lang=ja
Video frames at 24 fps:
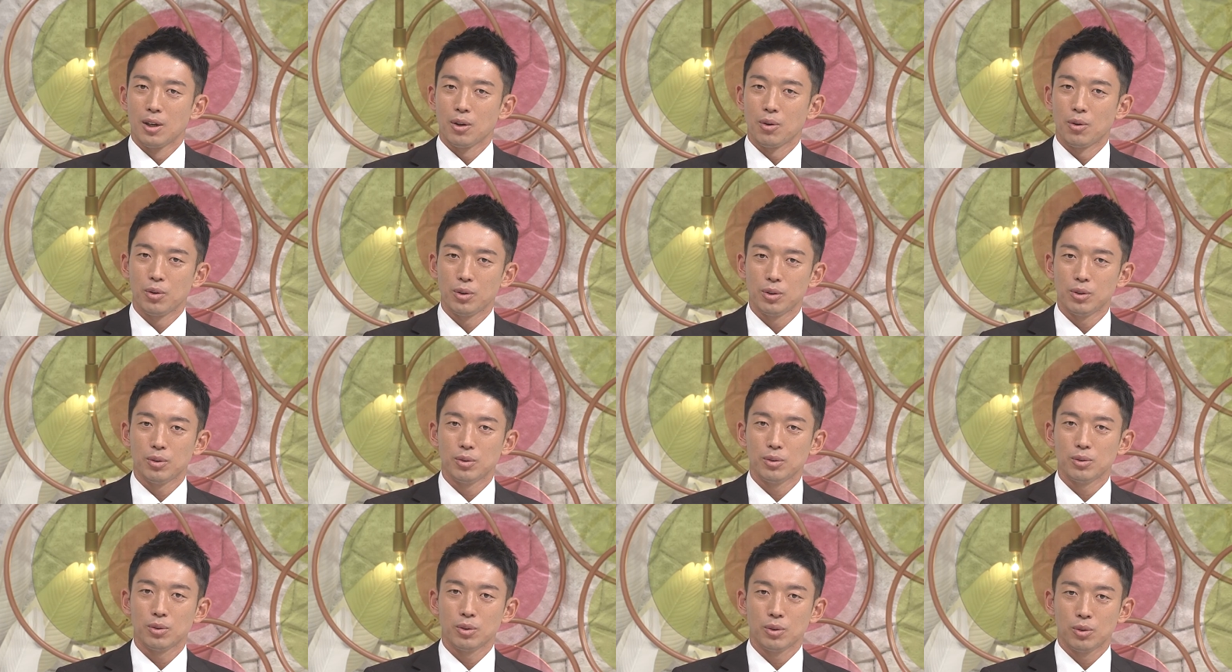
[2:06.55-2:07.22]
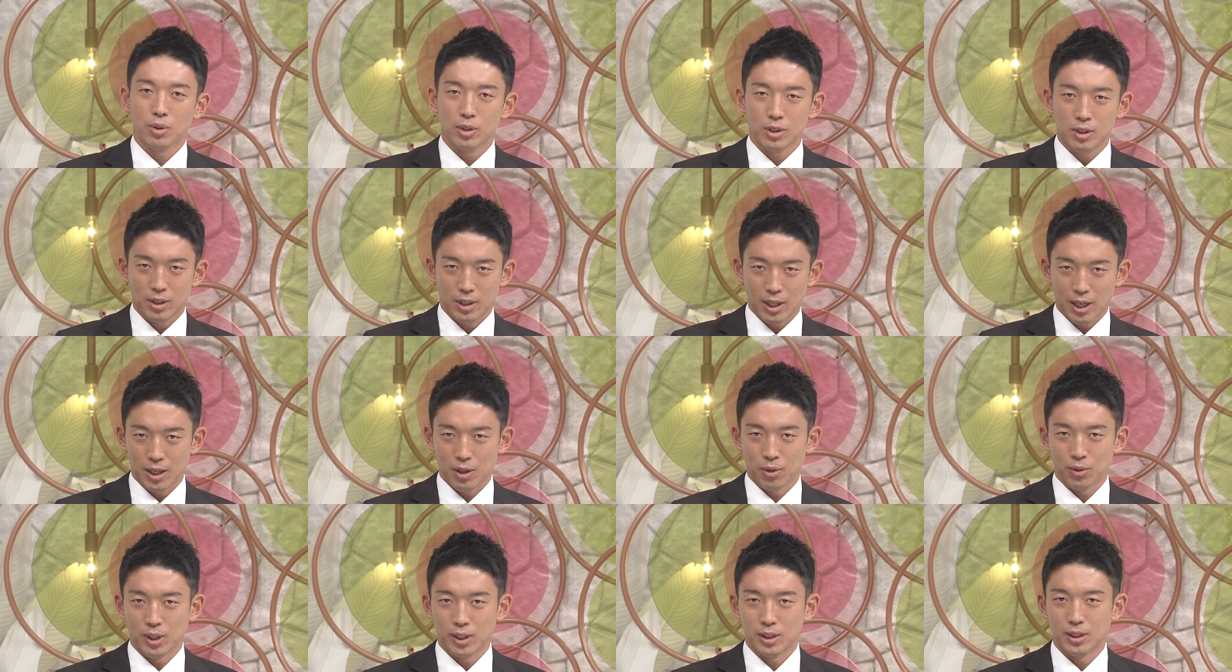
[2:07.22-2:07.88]
こういう本当ドイツ
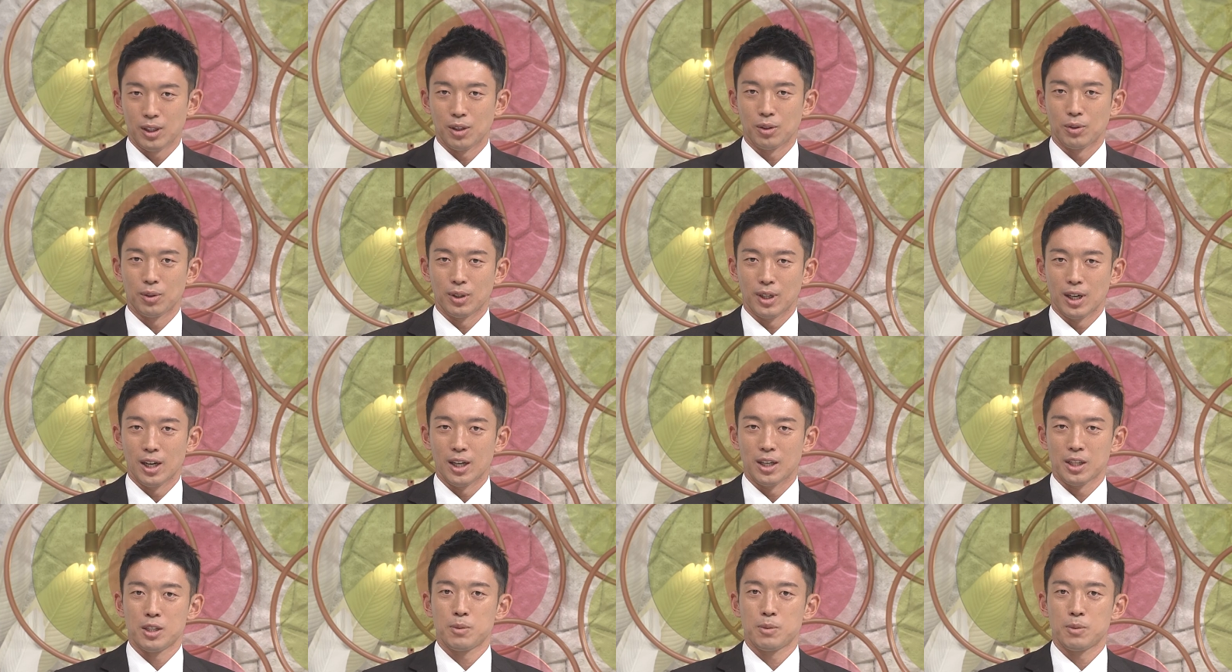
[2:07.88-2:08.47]
代表だったりとか